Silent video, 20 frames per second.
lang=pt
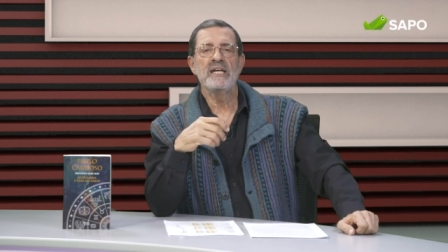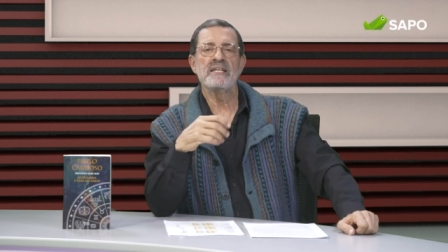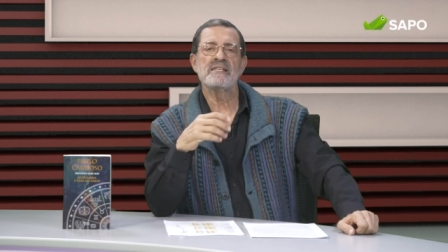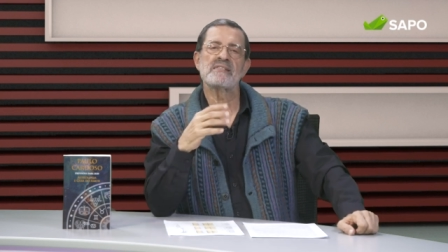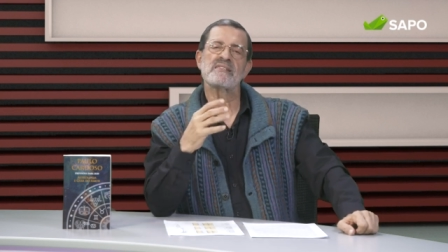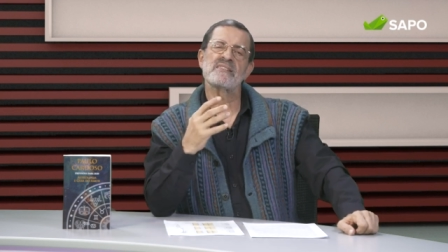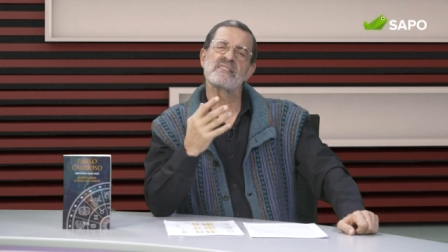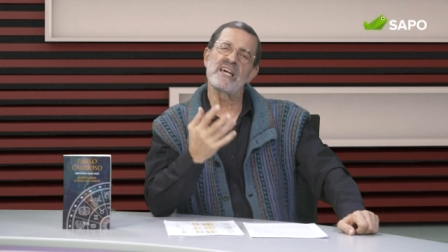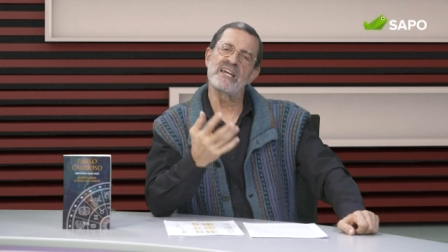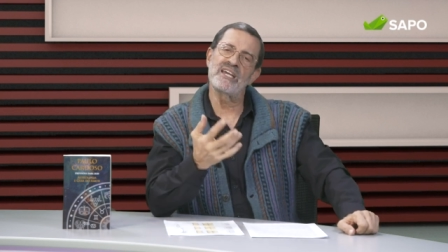
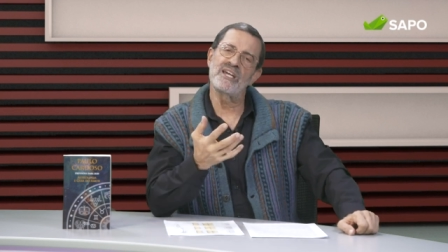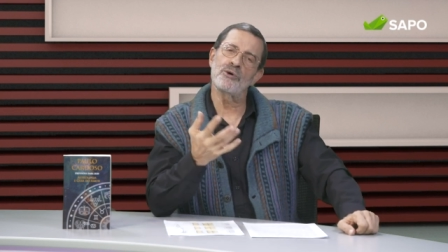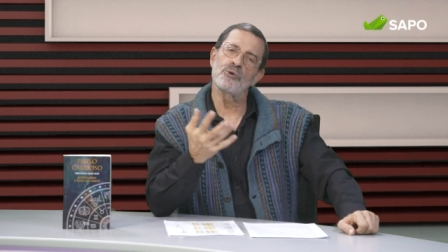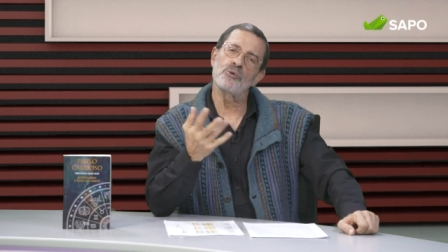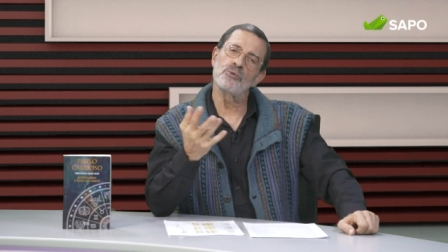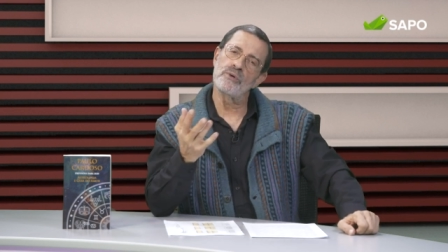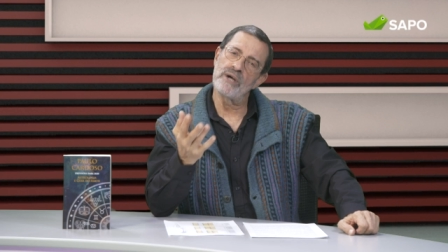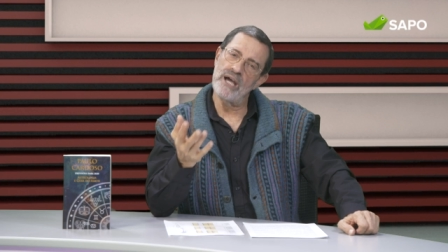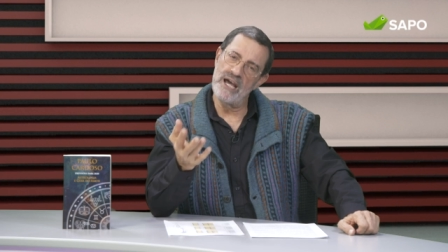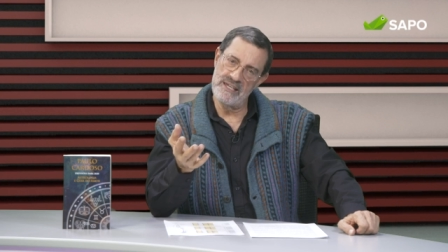e sem
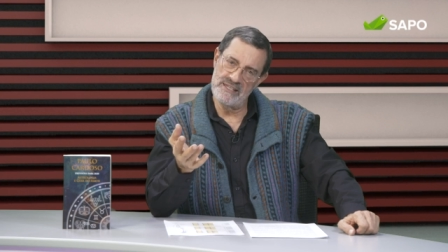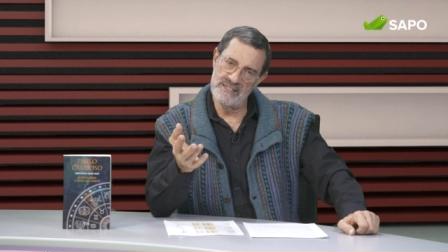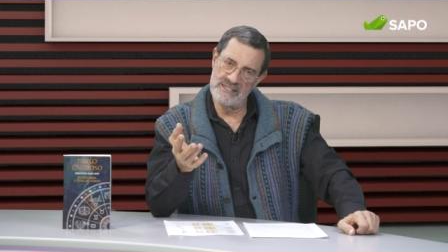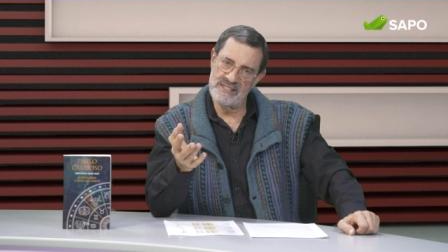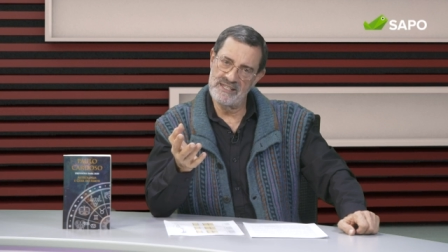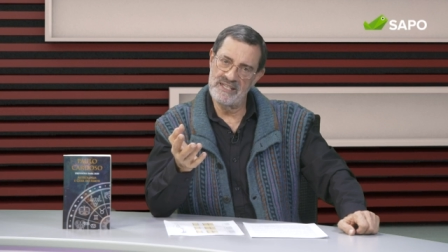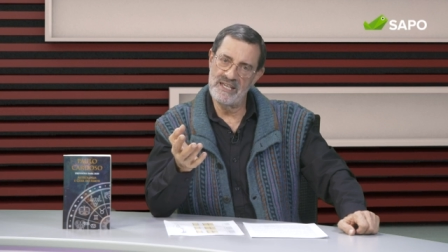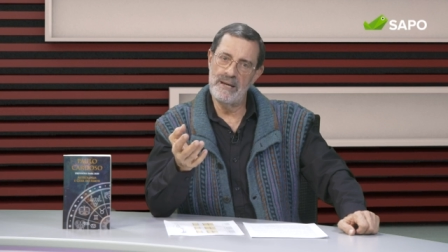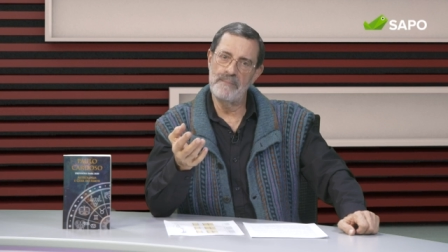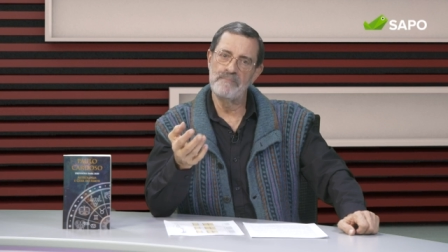
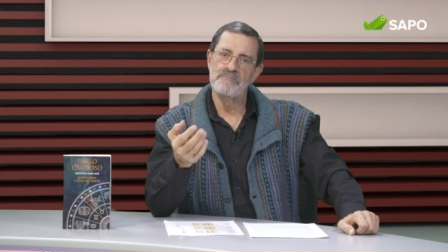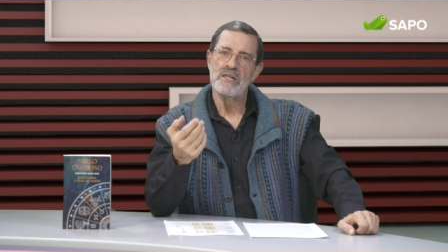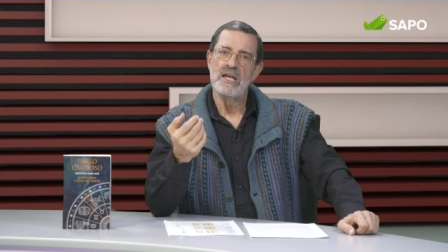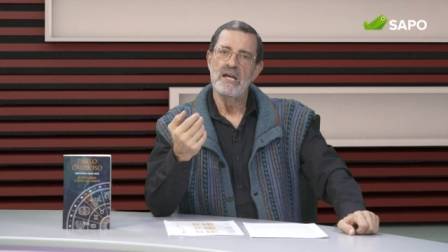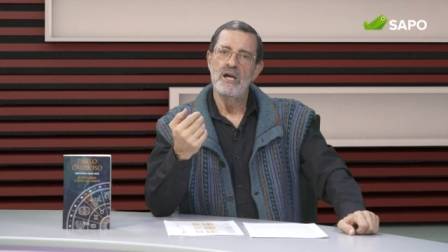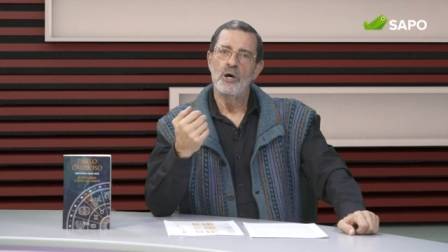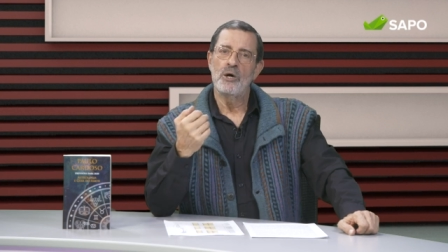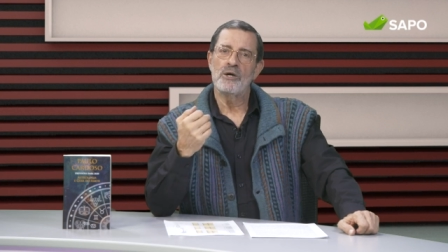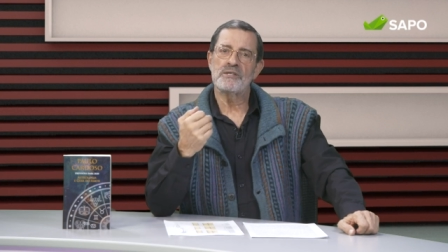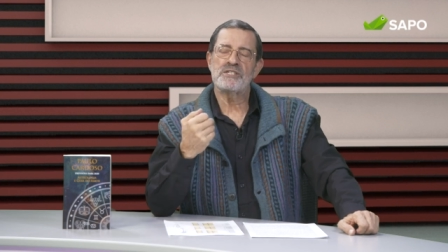arrogância.
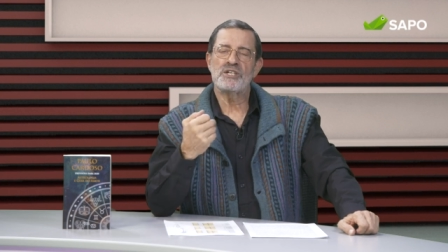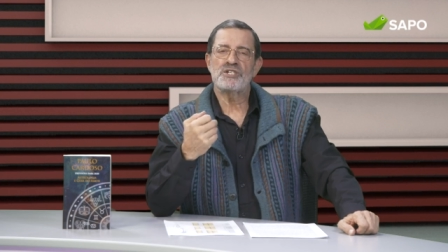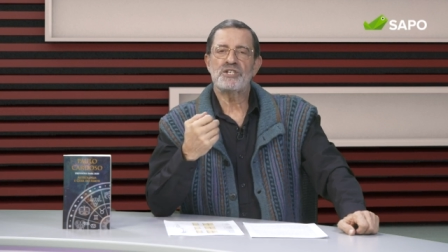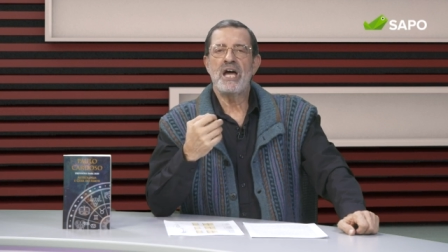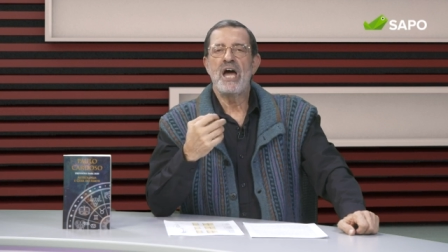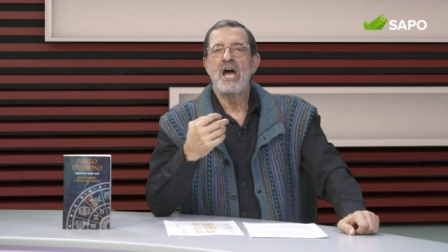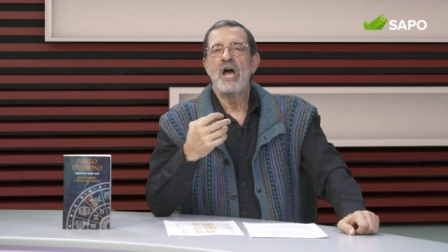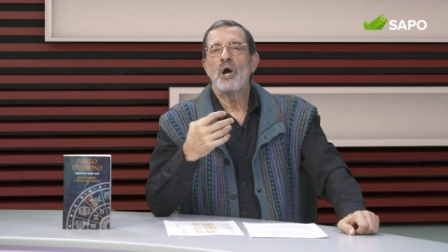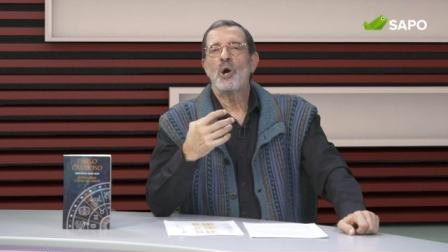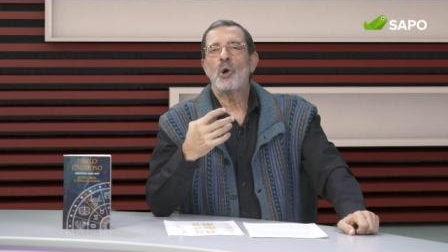Ou
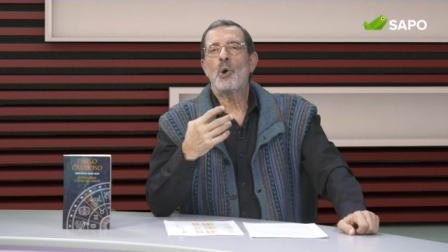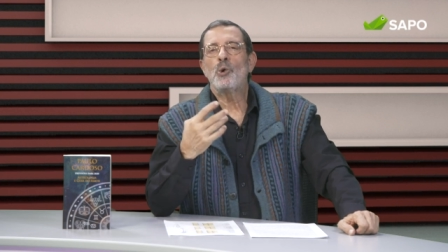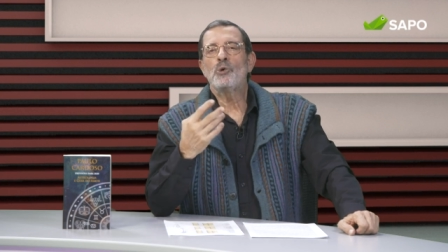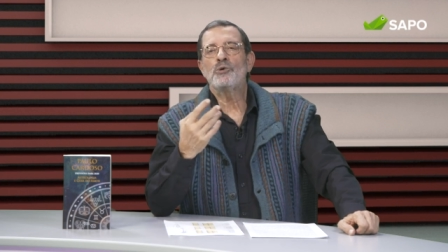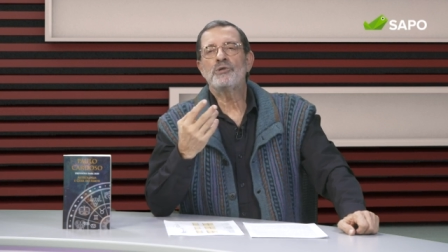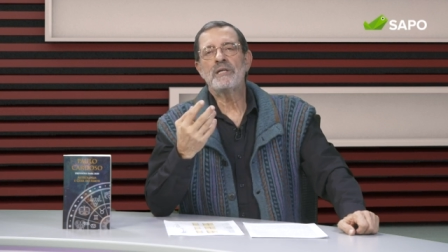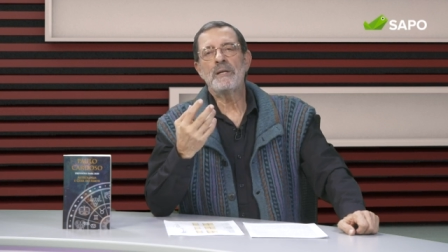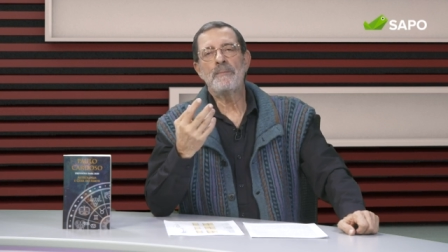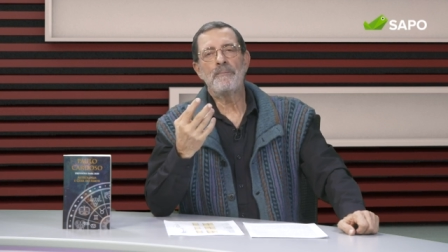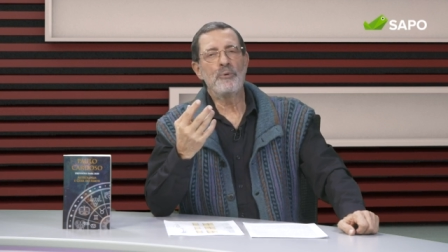seja,
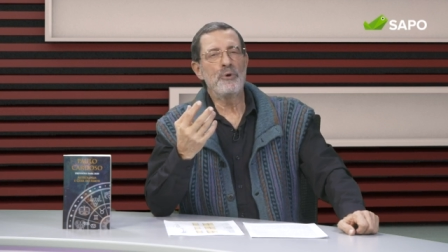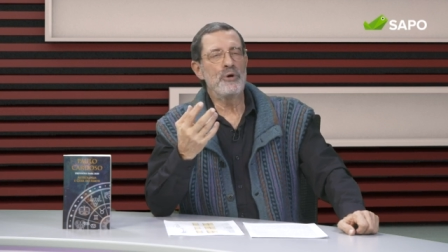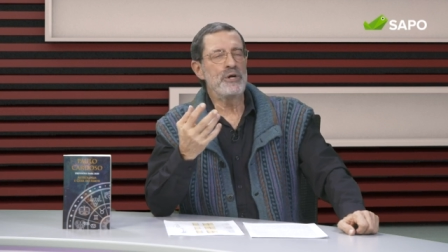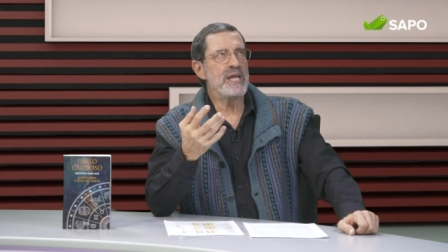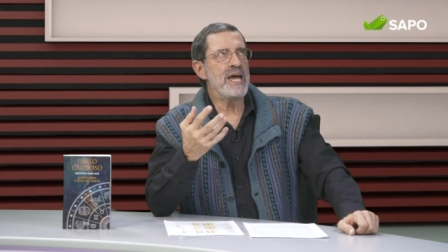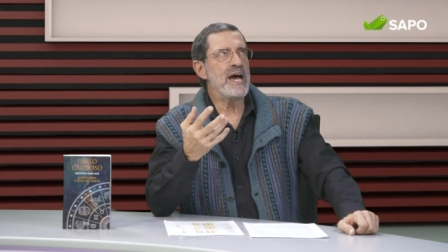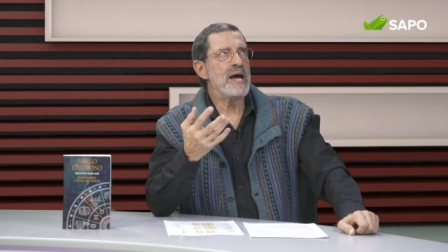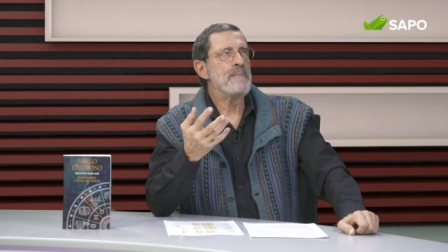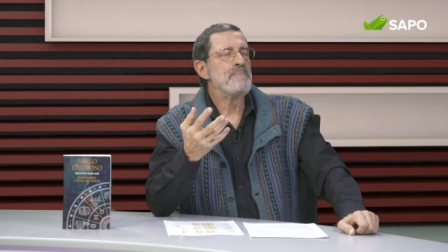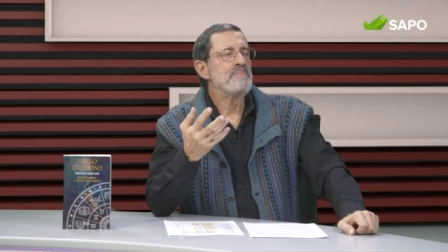
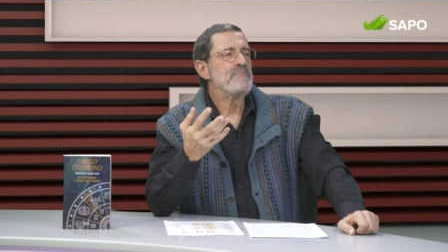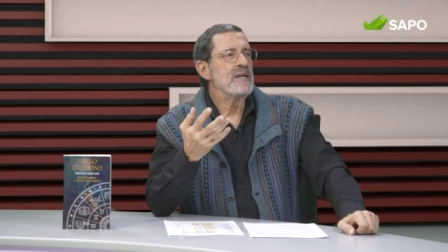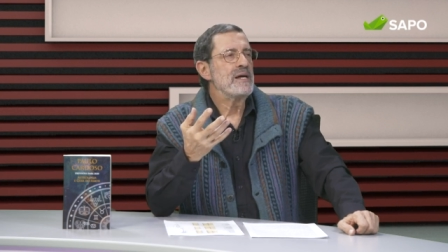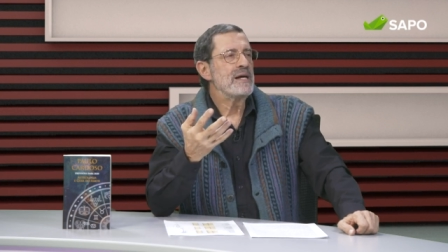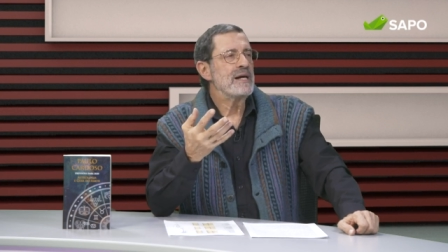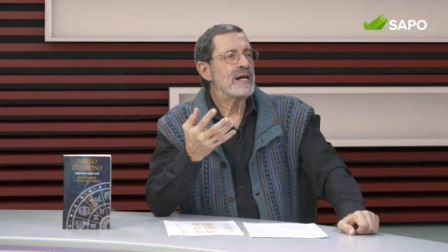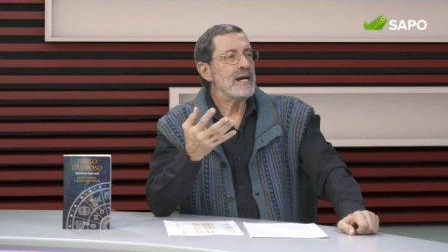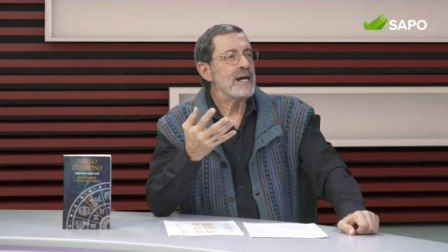contraponha